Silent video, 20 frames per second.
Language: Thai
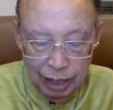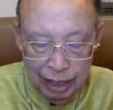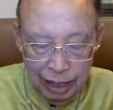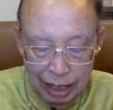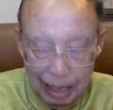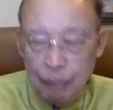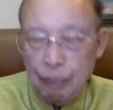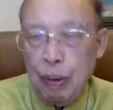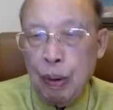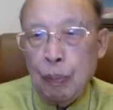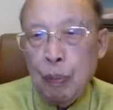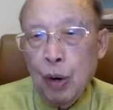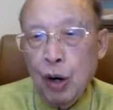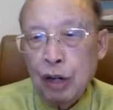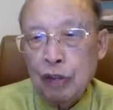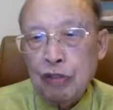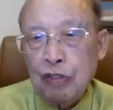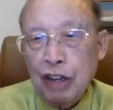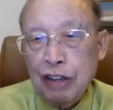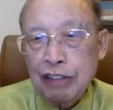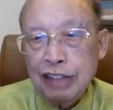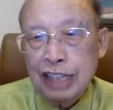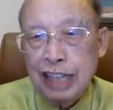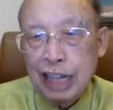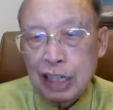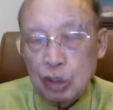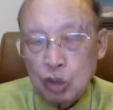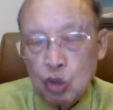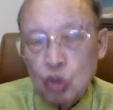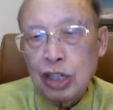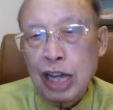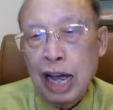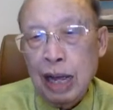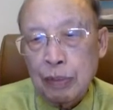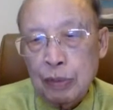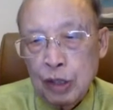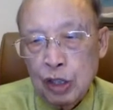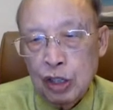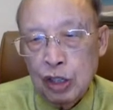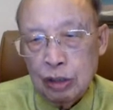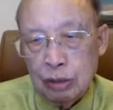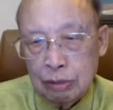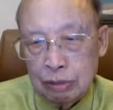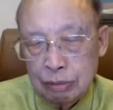รับพอะพรไฟวิญญาณทุกอย่างพี่น้อง